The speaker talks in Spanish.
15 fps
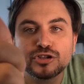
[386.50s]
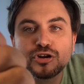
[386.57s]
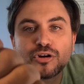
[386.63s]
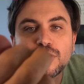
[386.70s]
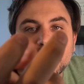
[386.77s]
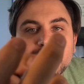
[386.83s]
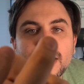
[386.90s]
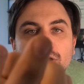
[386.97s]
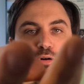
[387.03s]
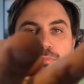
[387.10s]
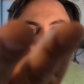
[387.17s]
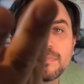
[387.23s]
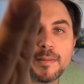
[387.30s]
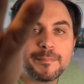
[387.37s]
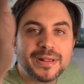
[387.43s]
Esto no lo haría con
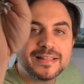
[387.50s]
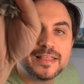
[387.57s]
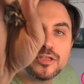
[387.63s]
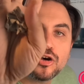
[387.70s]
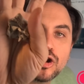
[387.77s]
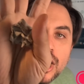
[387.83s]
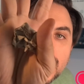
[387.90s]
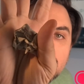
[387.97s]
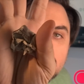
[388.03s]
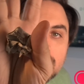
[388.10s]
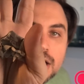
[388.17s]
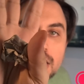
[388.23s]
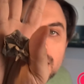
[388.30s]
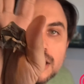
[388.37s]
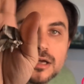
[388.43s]
un papel de dólar.
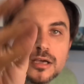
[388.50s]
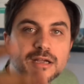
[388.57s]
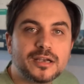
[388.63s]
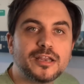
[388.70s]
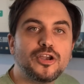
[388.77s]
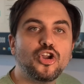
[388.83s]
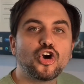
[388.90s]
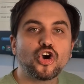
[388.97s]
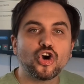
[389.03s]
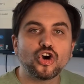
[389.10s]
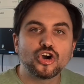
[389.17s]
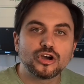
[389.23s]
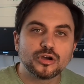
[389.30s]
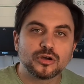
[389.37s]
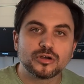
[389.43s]
Ni
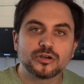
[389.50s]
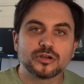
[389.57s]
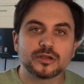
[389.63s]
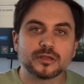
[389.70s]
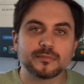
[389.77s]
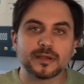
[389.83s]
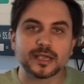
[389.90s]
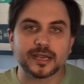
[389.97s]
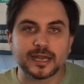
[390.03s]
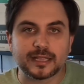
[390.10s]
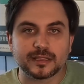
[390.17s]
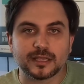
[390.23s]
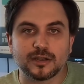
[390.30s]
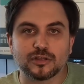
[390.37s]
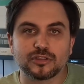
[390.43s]
loco.
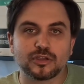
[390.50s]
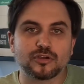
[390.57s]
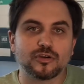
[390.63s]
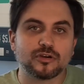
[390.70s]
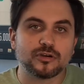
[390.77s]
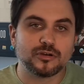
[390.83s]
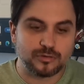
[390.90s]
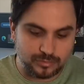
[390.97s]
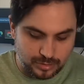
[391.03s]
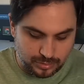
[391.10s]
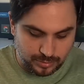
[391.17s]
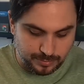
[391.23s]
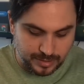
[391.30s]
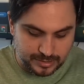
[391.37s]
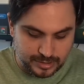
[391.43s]
Imagínate, los
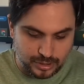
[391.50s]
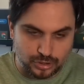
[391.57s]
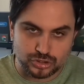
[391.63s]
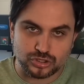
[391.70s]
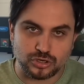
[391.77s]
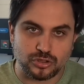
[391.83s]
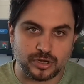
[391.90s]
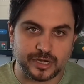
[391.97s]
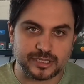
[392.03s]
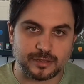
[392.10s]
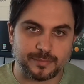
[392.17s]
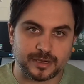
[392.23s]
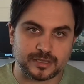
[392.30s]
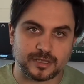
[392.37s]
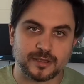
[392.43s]
tengo invertido yo los dólares
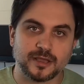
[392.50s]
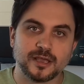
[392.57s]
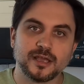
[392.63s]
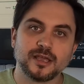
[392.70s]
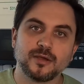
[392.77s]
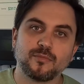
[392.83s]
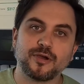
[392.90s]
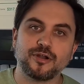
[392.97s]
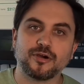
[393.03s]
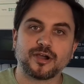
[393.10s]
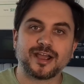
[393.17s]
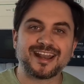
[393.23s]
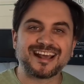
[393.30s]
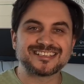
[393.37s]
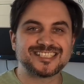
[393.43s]
parte. Bueno,
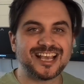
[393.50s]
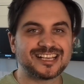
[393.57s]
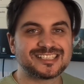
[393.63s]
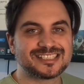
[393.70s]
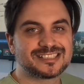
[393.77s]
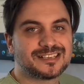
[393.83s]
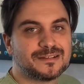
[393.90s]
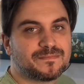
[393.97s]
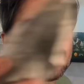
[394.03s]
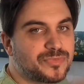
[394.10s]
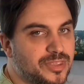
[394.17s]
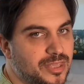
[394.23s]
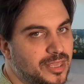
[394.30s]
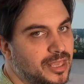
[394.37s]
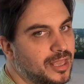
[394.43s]
gracias
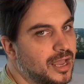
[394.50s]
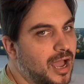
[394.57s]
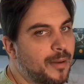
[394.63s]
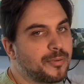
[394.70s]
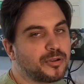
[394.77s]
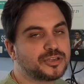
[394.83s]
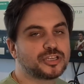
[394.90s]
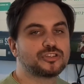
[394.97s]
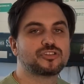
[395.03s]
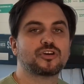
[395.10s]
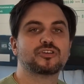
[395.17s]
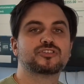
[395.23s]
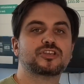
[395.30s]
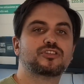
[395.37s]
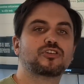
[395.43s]
y aprovechen
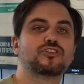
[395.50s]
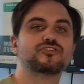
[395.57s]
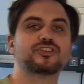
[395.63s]
todos estos